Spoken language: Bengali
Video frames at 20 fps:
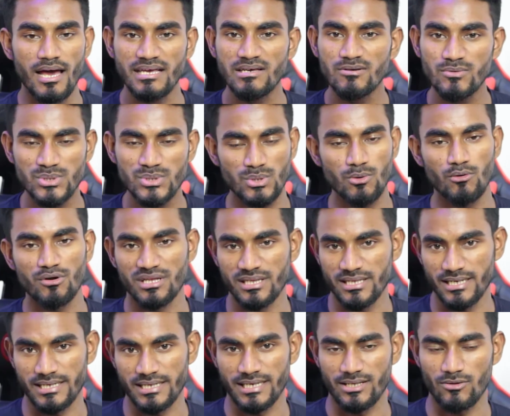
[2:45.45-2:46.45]
ইউজ করে
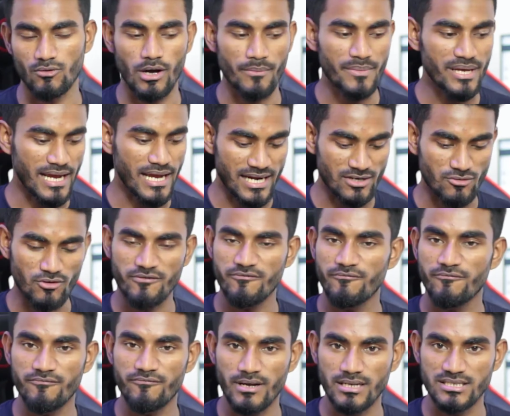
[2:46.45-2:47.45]
থাকে তো আমি অ্যান্ড্রয়েড
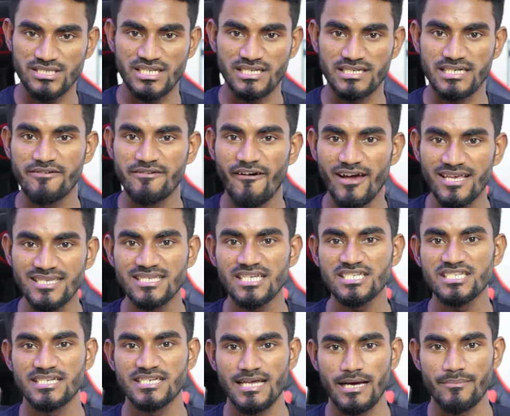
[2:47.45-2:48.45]
যে ডিভাইসটি
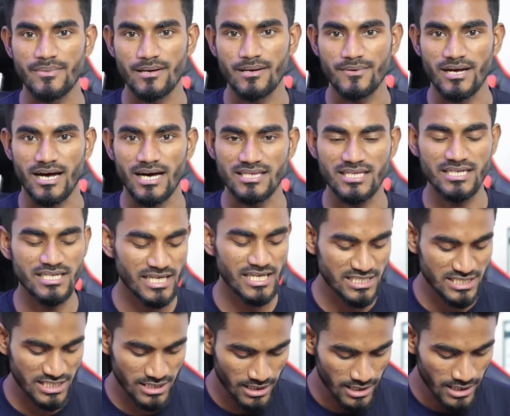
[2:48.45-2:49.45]
সেটি আমি আমার হাতে
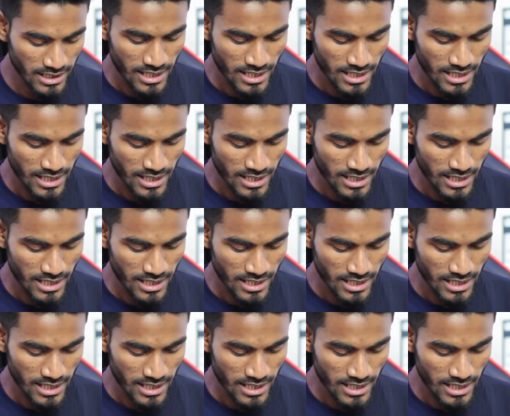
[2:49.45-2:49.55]
নিয়েছি